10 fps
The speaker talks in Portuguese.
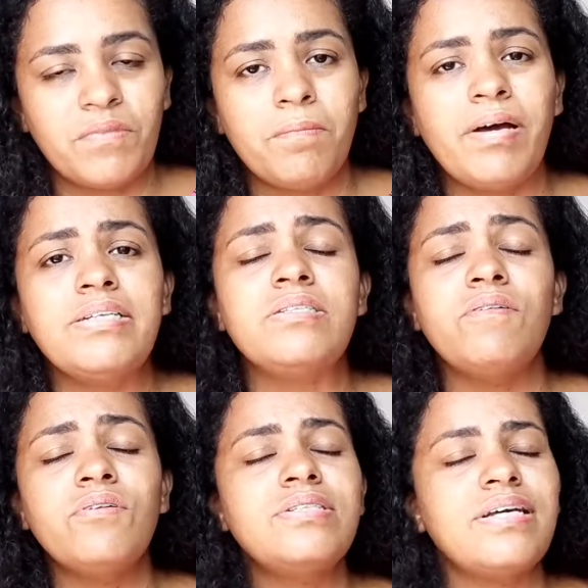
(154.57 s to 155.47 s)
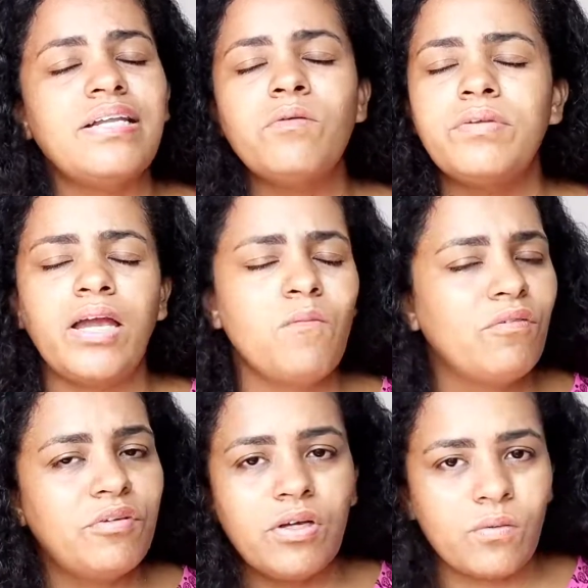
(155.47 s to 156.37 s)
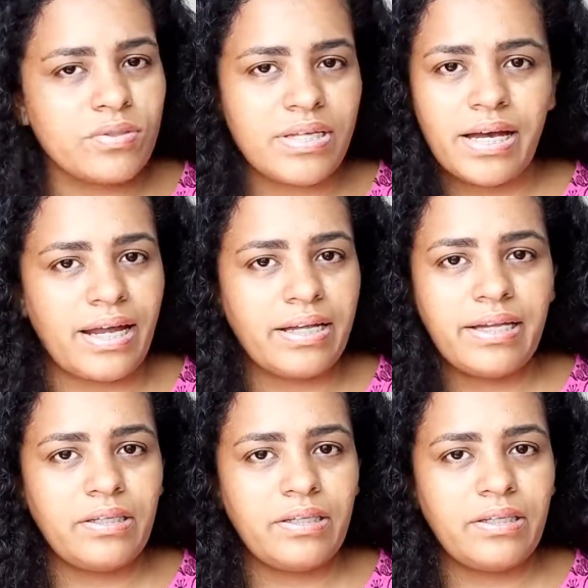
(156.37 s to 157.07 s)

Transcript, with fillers: Mas se você não tem uma vida consagrada